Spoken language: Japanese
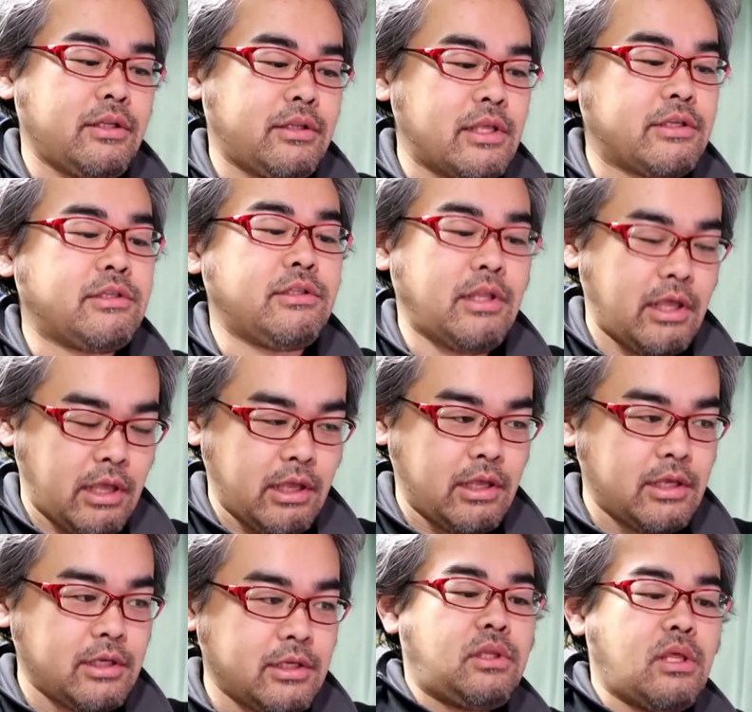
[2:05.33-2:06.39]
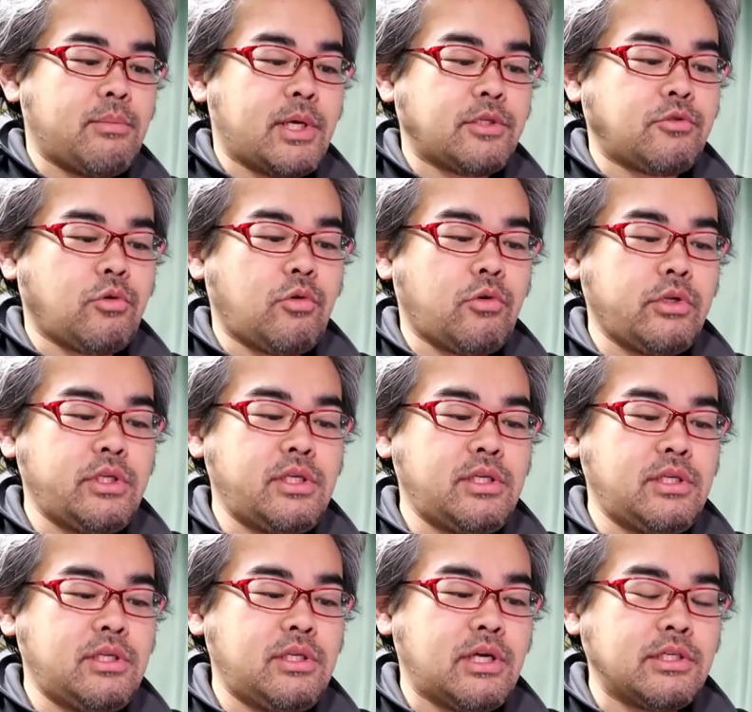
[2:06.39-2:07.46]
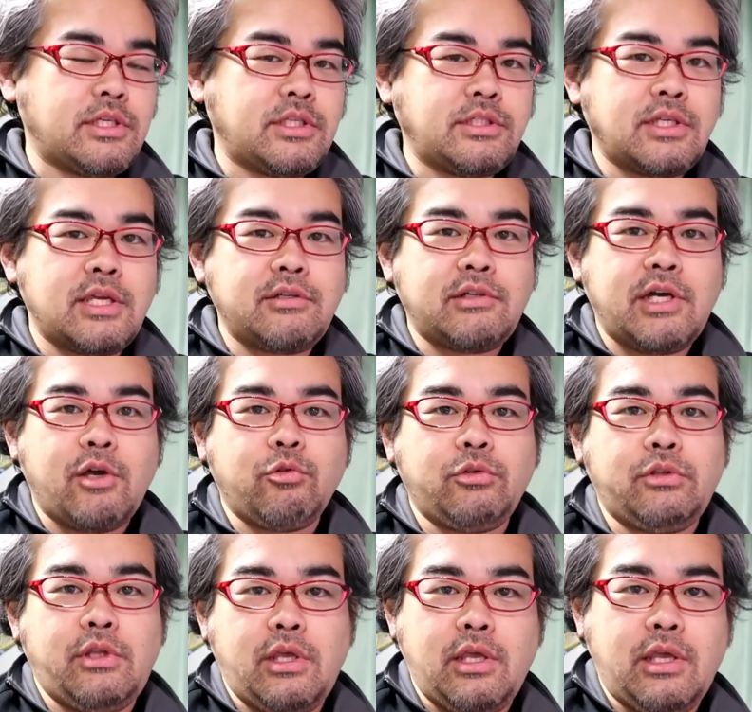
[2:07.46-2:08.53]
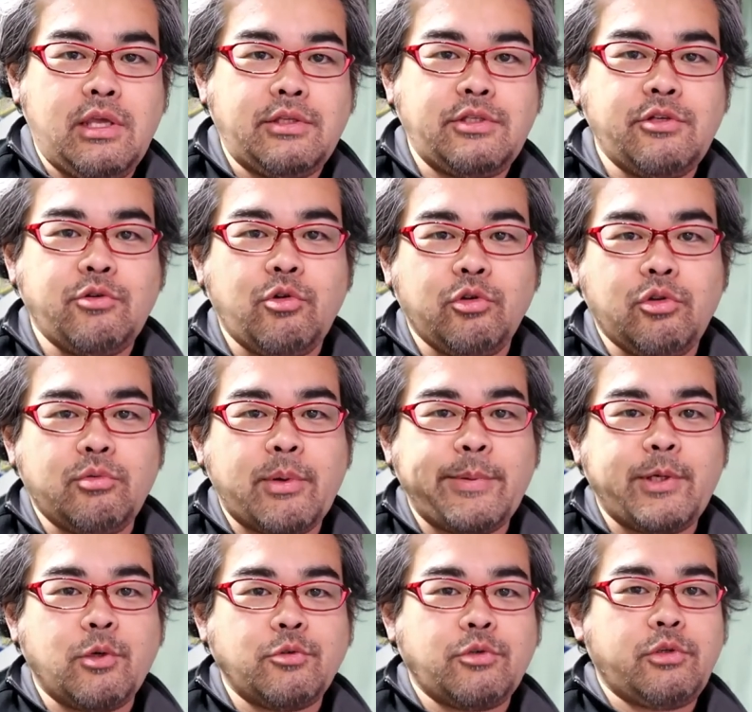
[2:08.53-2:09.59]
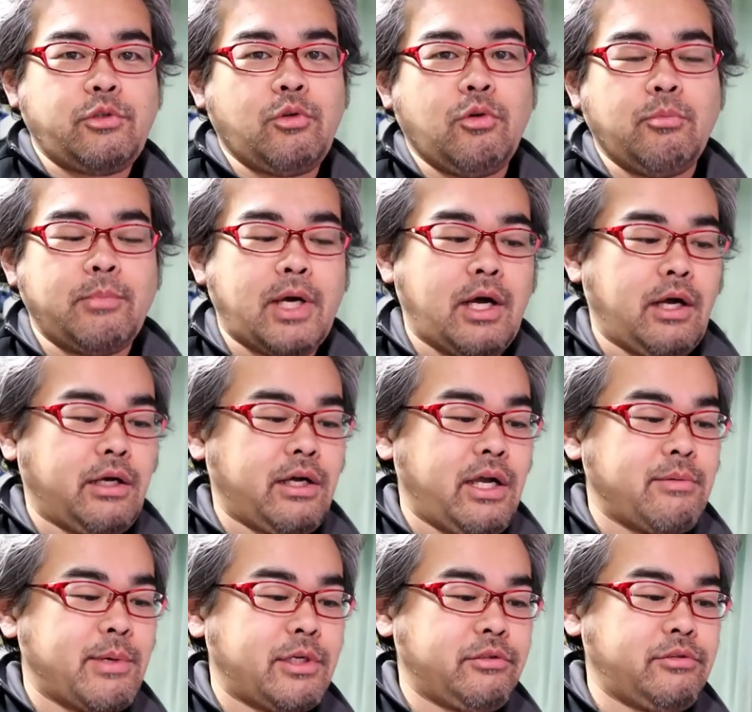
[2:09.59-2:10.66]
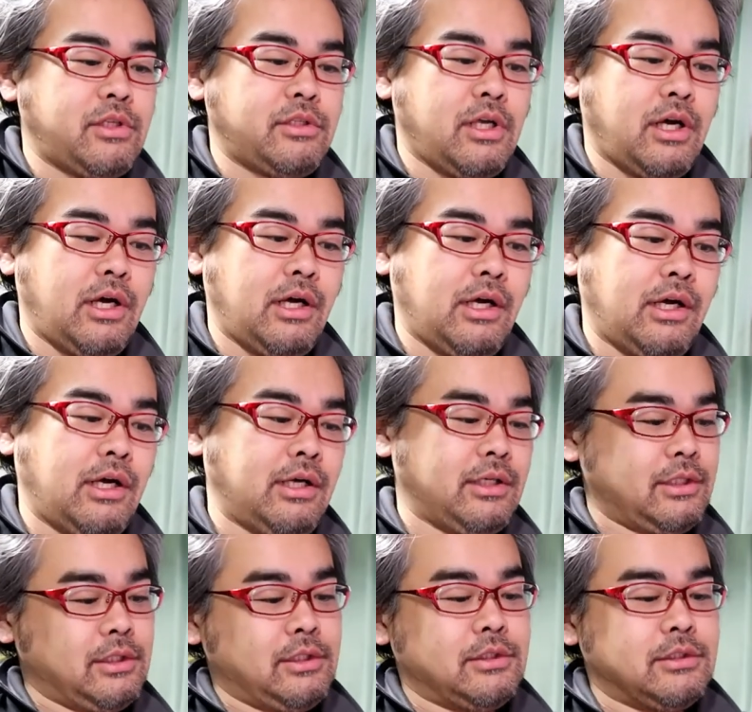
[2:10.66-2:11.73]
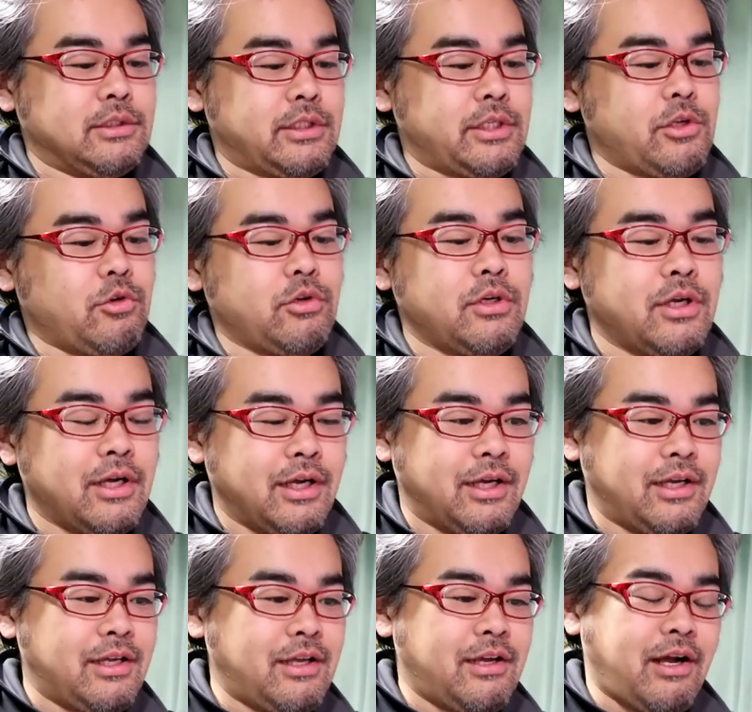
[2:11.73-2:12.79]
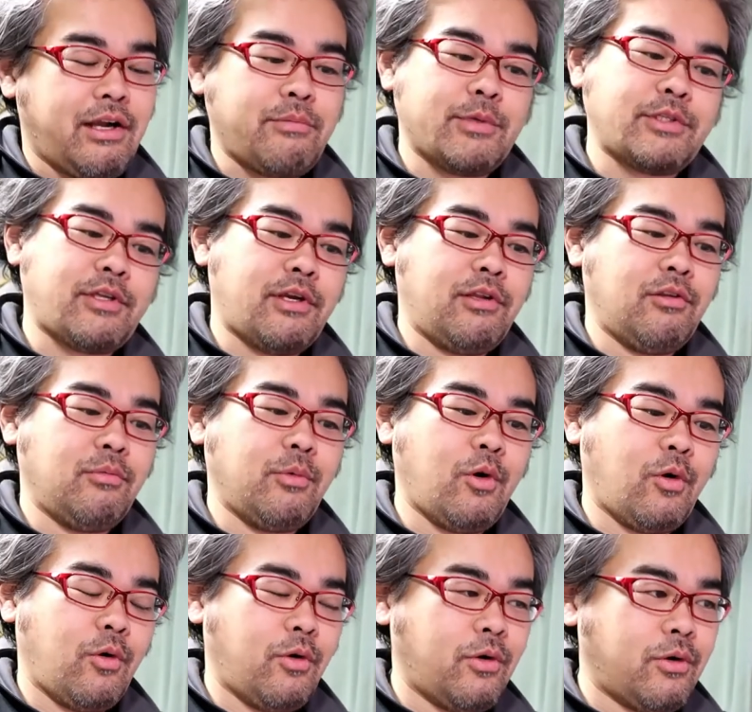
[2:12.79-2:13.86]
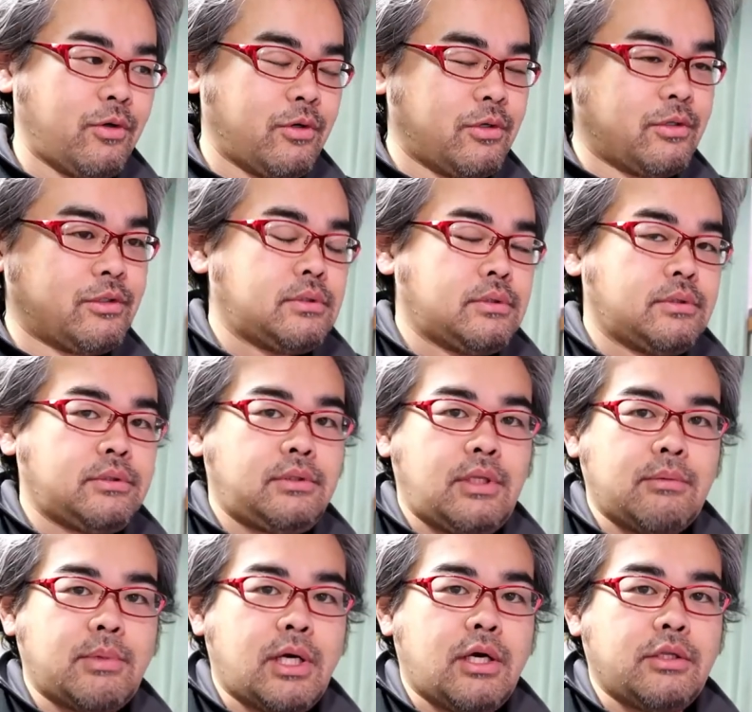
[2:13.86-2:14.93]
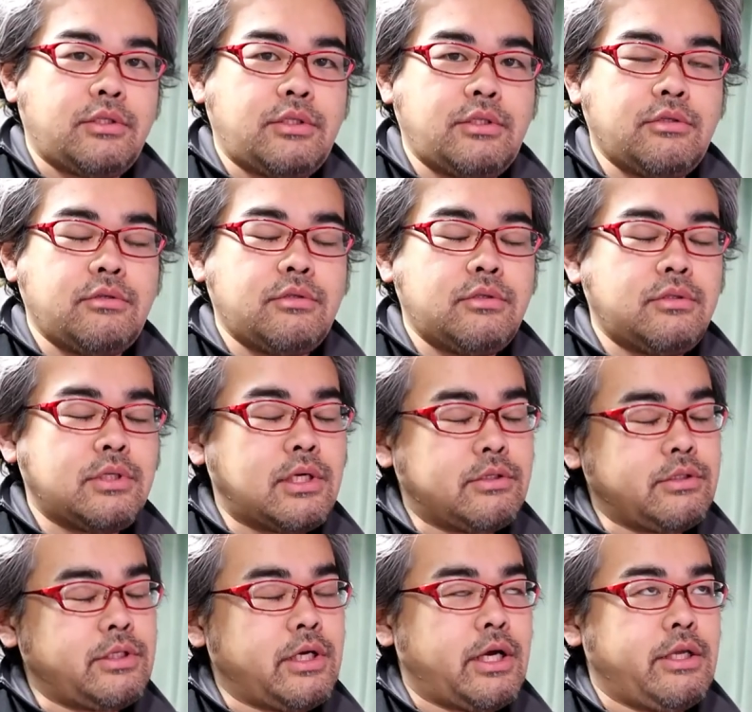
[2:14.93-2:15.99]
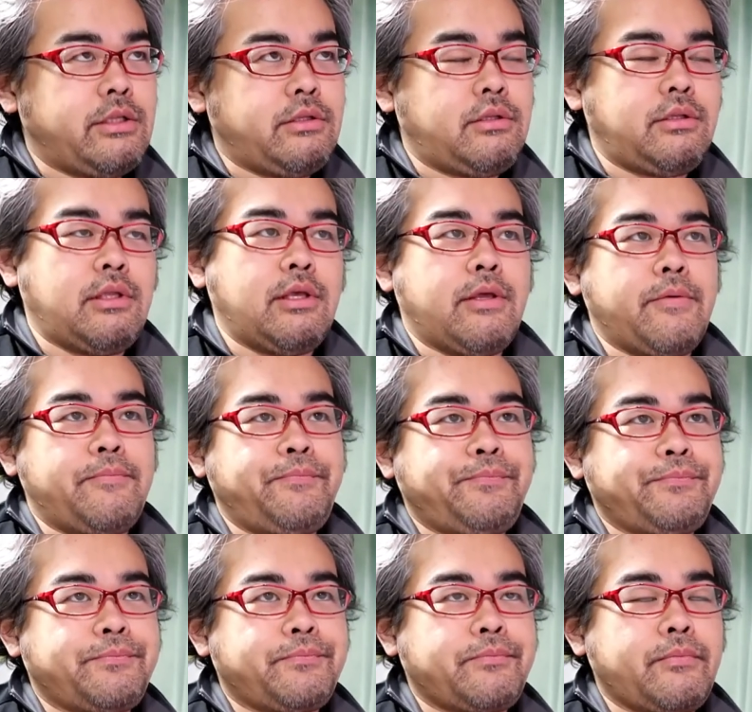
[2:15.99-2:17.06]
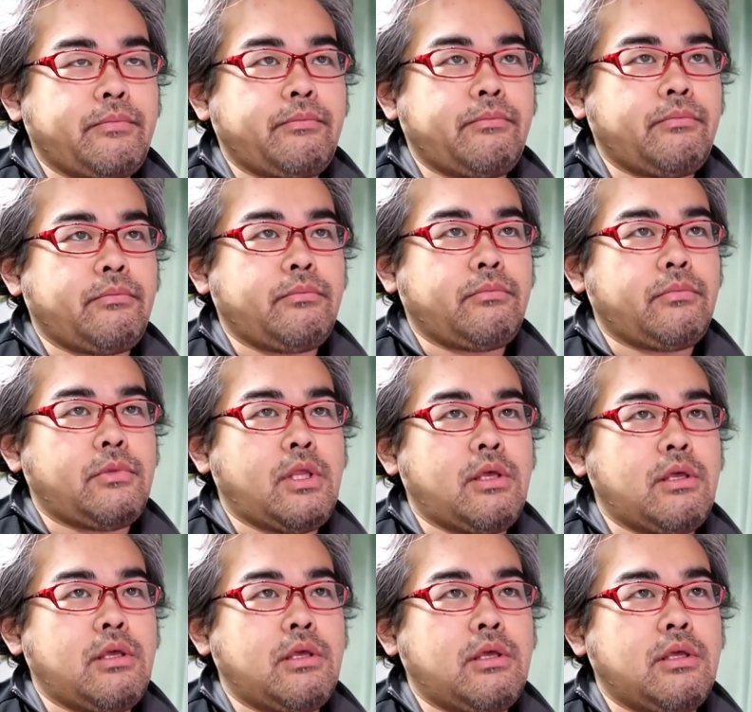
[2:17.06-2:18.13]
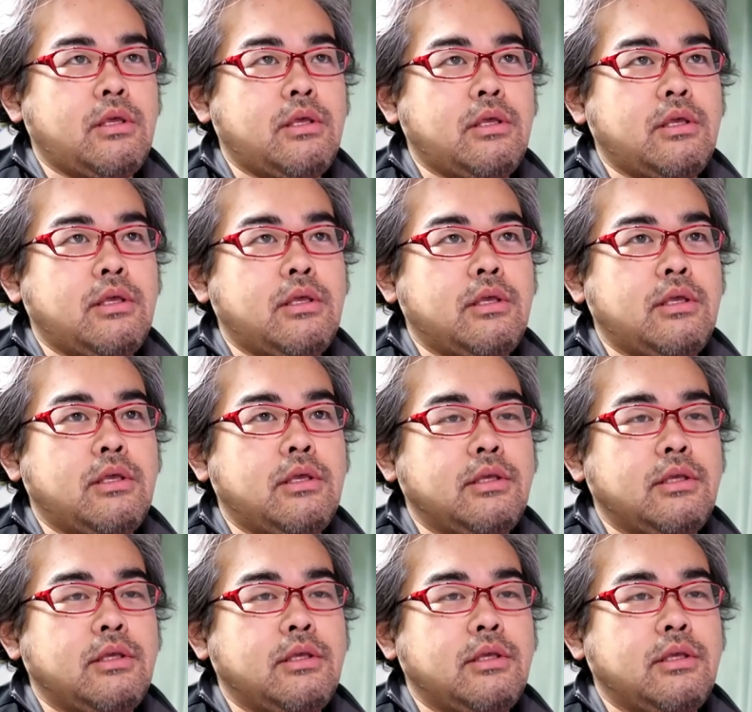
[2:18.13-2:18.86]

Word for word: できてで、まあ、そこに足しげく通って中古のファミコンソフトを、まあ、買いまくってた記憶がありますけれどもで、まあ、中学に入って、えー